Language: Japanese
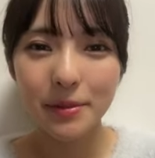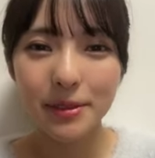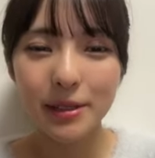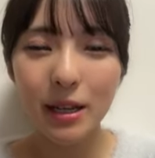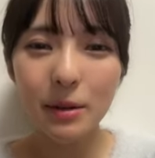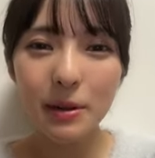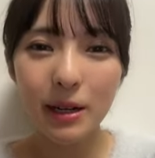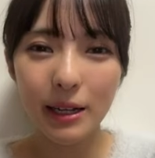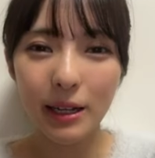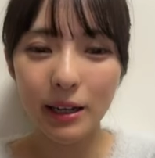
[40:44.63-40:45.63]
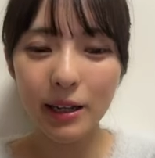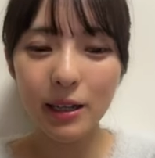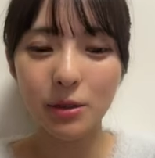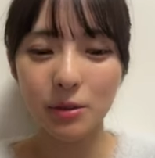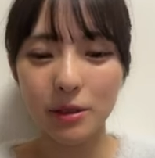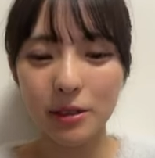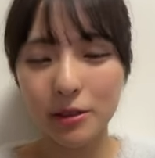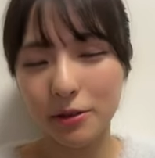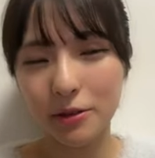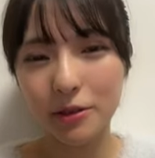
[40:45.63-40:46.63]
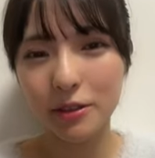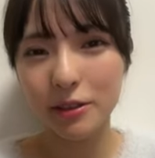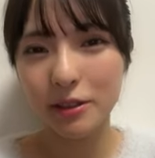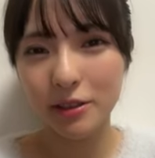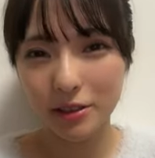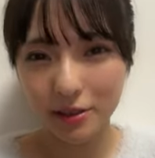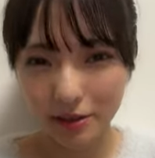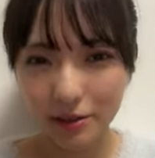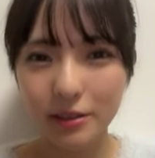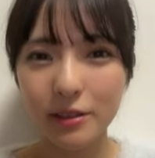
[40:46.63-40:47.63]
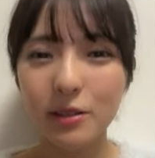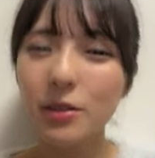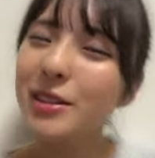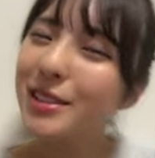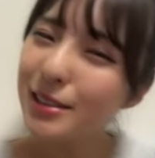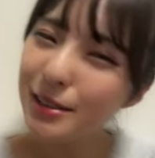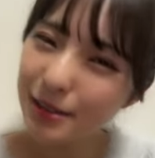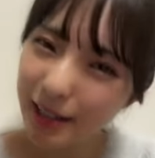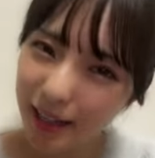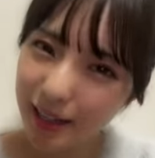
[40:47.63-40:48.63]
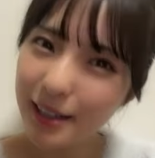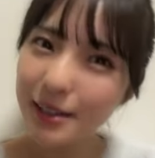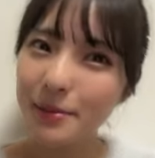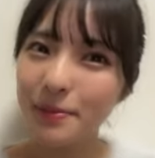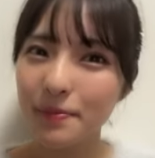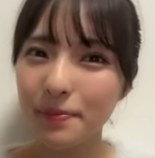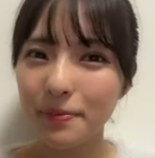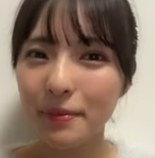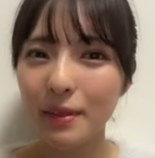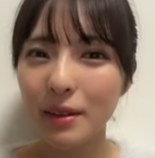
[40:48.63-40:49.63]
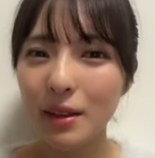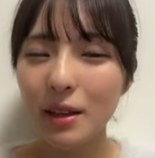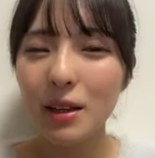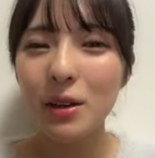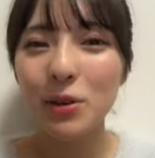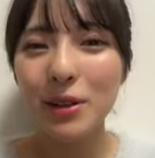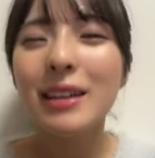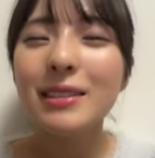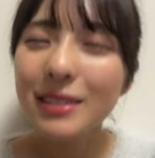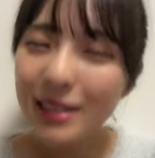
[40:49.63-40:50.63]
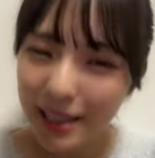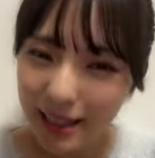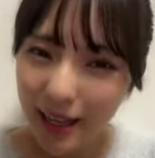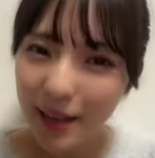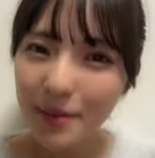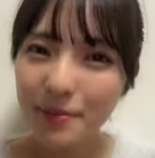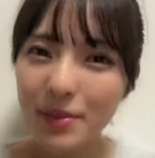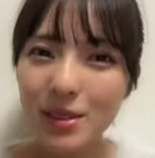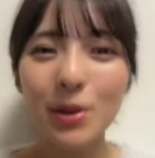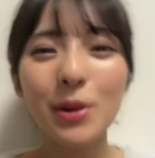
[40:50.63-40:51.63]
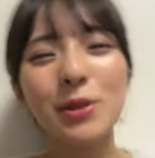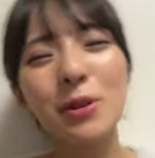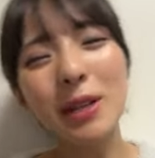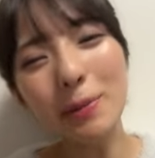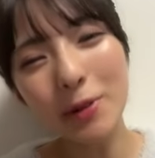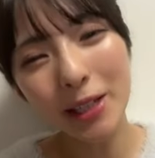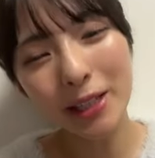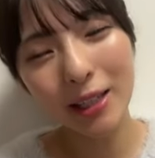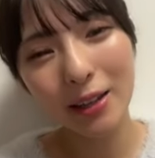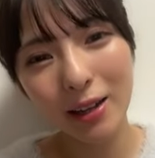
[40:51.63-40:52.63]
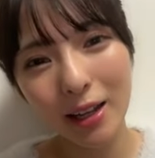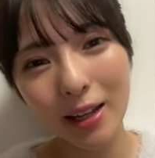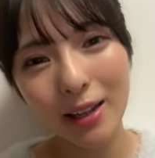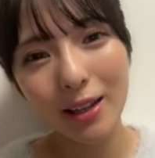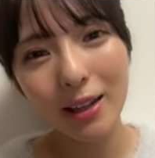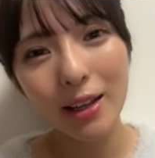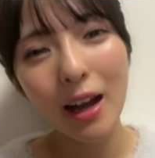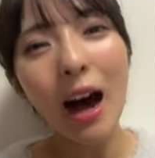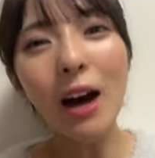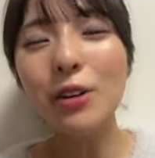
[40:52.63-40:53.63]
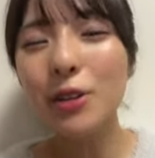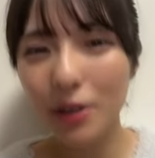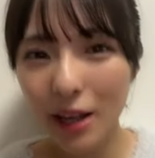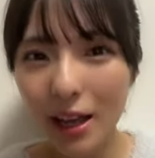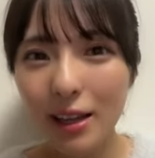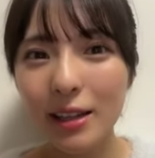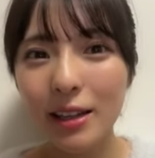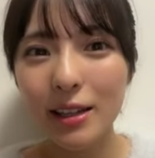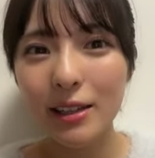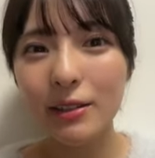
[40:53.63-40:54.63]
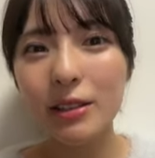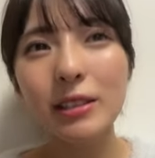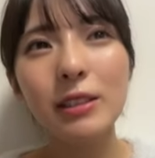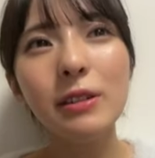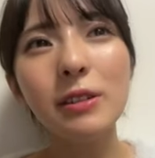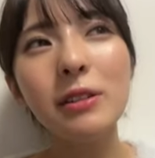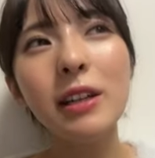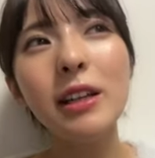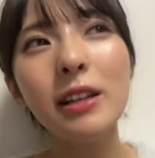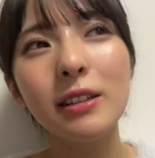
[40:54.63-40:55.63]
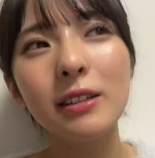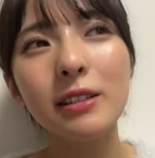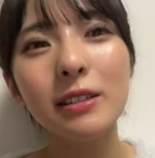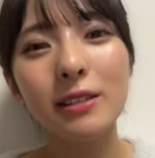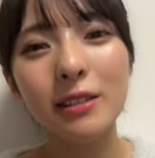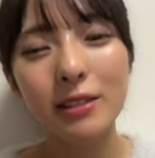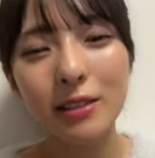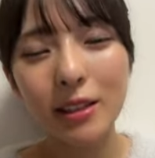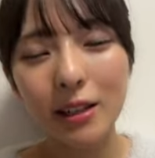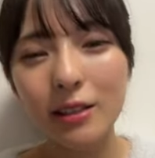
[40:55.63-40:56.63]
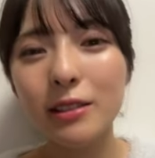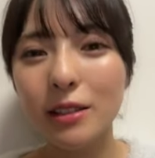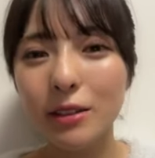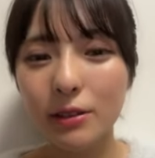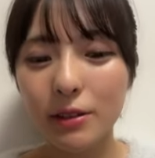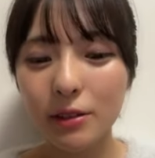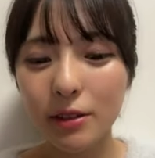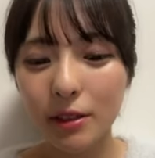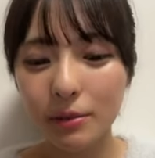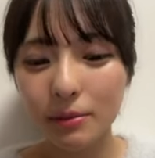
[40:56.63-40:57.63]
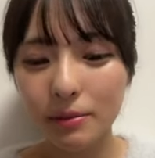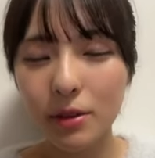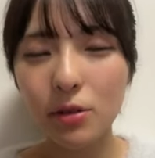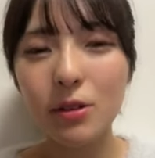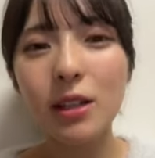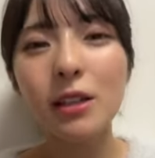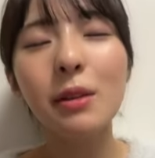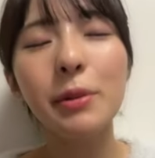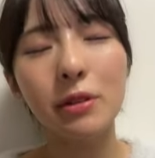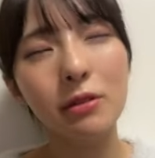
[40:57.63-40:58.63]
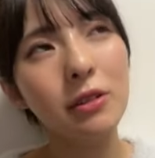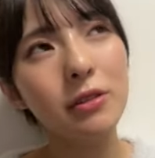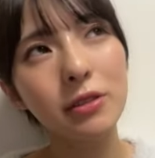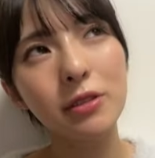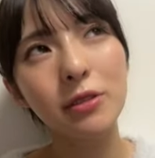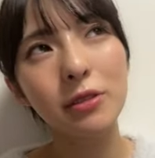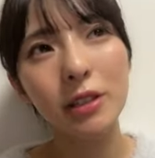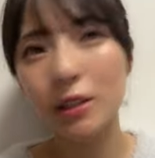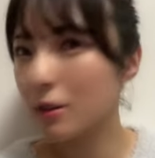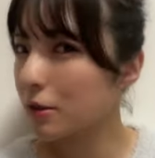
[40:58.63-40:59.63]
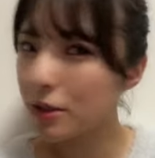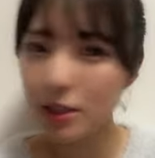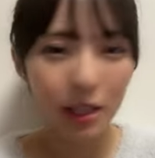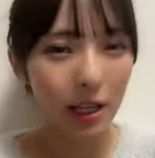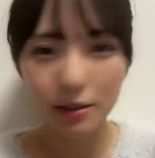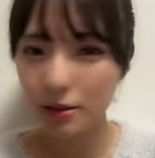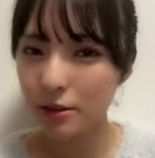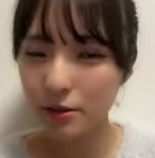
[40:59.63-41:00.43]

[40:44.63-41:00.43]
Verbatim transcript: 背脂にありがとうですよ美味しいよねお腹空いてきたそう海苔もいいんだよね合うよね私岩海苔好きなんですけど岩海苔、まあ、この間食べたのは普通の岩海苔じゃないやつ